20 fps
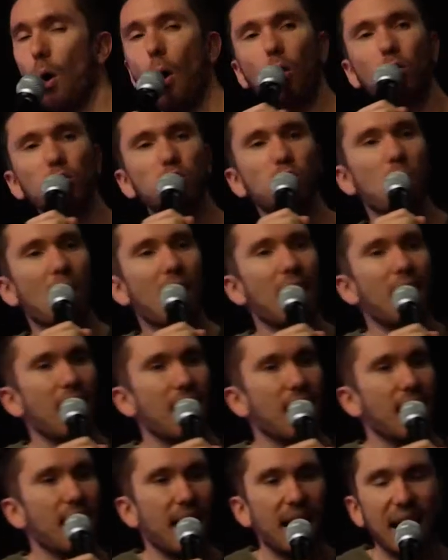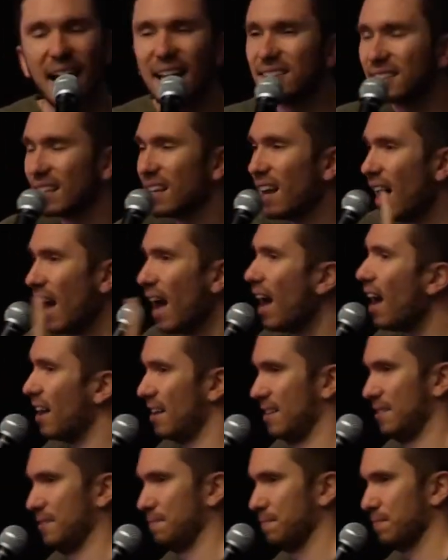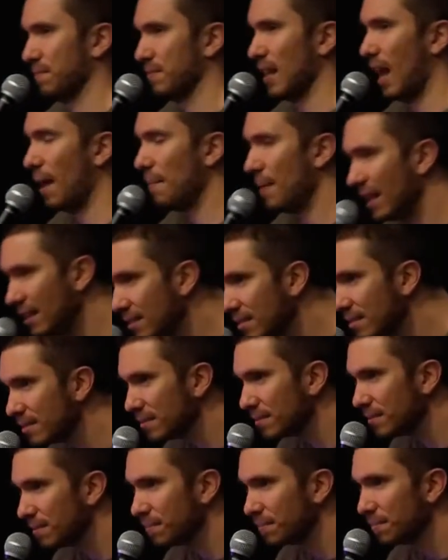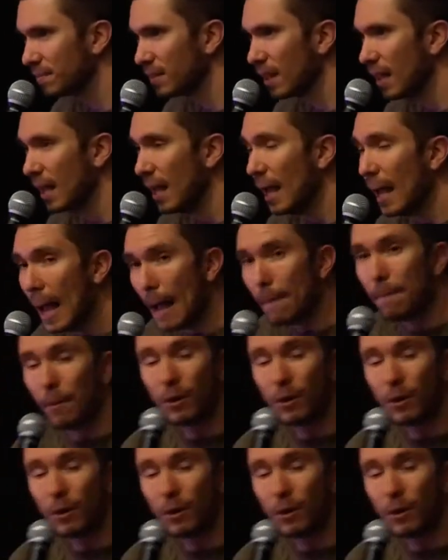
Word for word: on doit être un. Amen. Et